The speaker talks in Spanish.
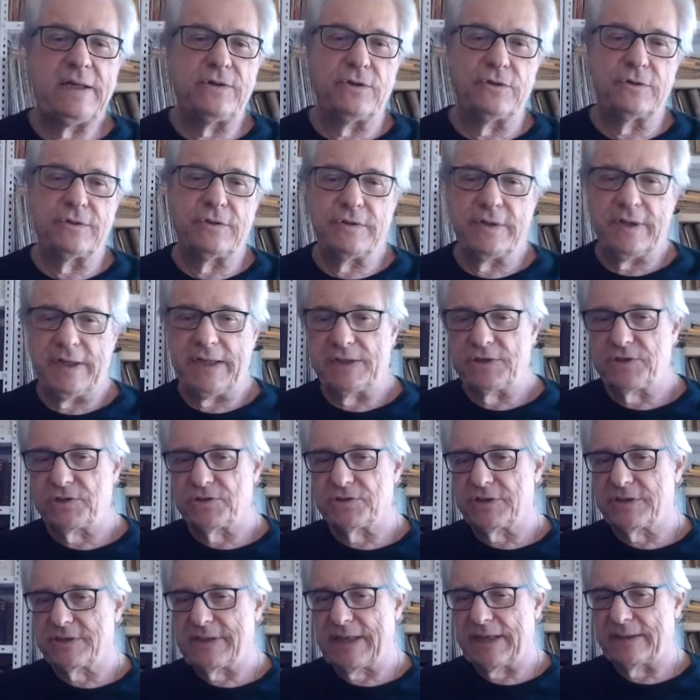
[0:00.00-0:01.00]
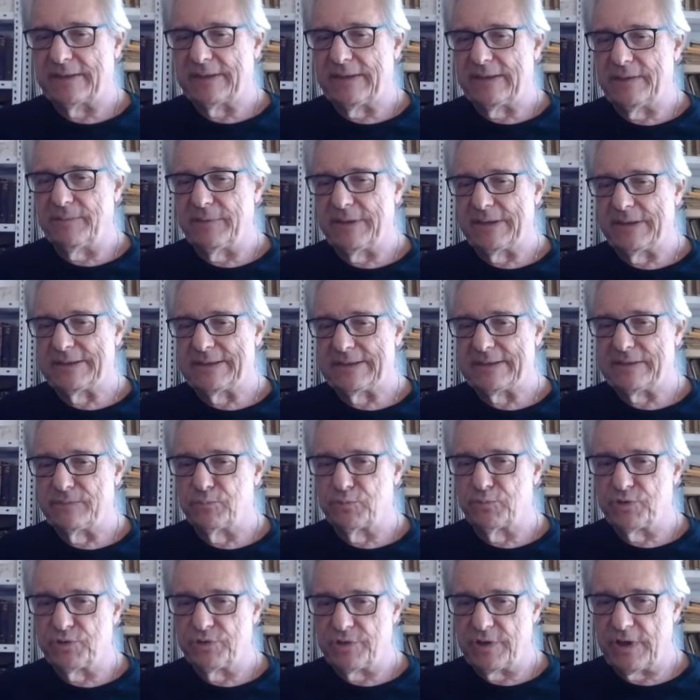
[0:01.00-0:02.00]
los derechos están libres hace
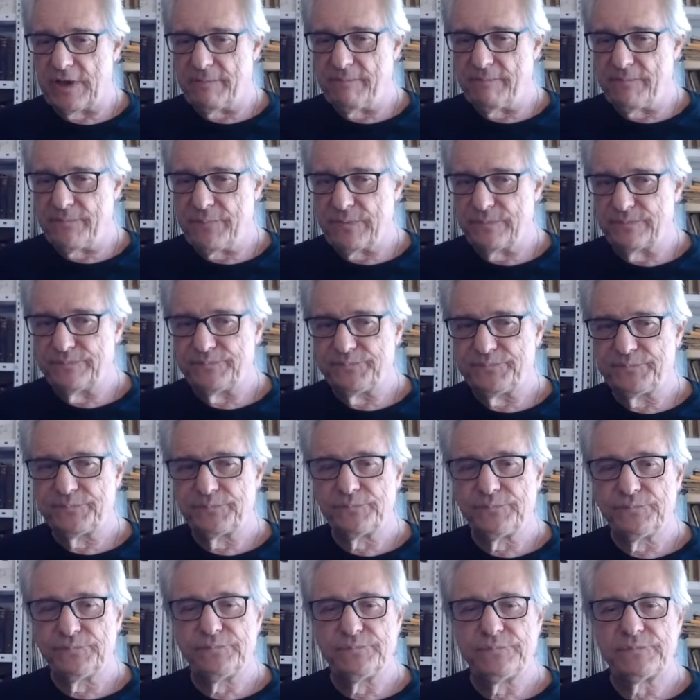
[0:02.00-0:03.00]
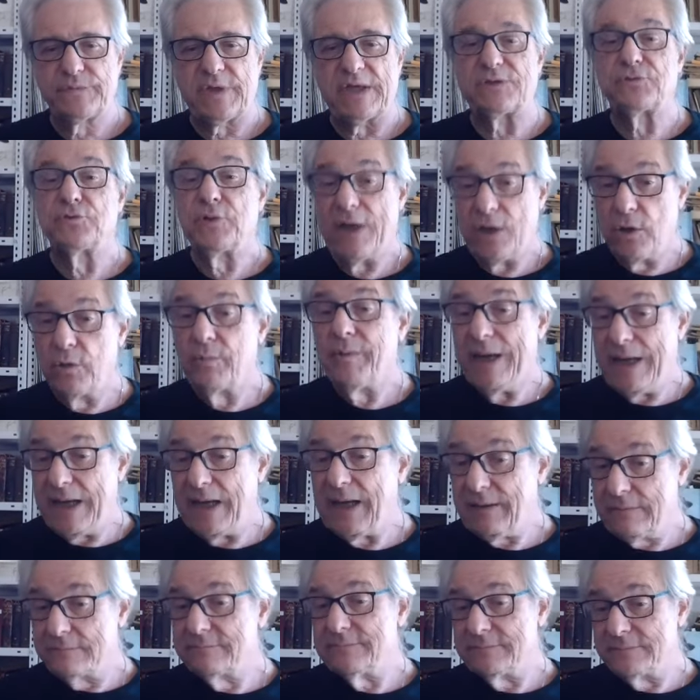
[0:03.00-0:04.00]
mucho tiempo. Mm, que es una
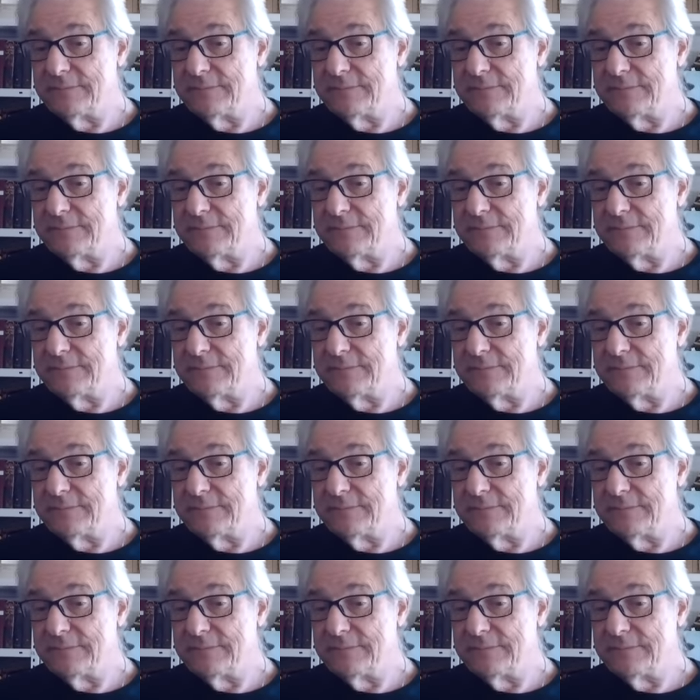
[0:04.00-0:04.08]
novela